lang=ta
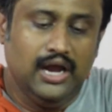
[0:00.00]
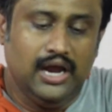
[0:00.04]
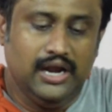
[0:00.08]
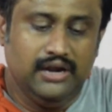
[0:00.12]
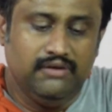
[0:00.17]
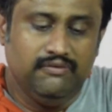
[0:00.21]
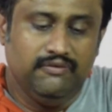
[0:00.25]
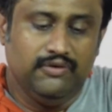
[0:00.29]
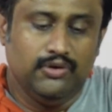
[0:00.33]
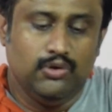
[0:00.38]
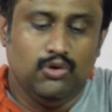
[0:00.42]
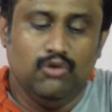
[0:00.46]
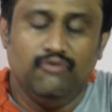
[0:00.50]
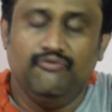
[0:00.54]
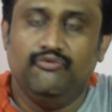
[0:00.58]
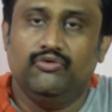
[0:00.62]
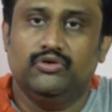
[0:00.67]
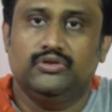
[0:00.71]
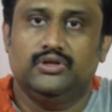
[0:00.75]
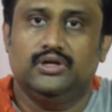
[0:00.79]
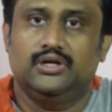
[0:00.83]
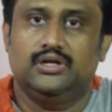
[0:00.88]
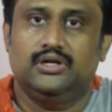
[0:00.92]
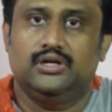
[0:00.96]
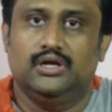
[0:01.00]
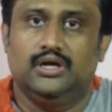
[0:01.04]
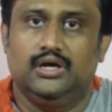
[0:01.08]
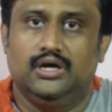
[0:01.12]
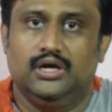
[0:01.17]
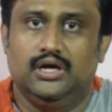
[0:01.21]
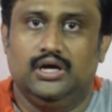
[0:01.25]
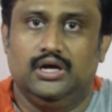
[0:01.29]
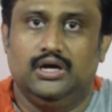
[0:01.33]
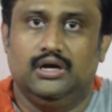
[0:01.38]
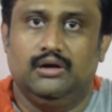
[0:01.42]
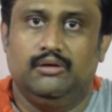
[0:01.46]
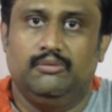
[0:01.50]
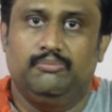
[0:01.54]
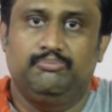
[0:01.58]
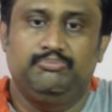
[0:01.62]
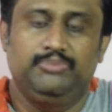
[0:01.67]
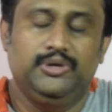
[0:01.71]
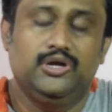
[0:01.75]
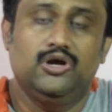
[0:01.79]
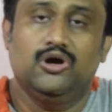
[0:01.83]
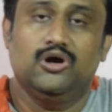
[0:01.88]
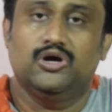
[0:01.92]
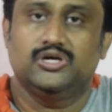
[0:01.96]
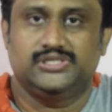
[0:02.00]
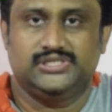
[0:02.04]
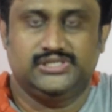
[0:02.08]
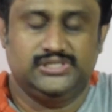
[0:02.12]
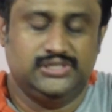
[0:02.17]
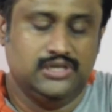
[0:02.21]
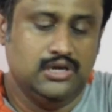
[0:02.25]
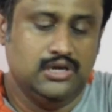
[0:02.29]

அண்ட் வி கோ ஃபார் தட் பிகாஸ்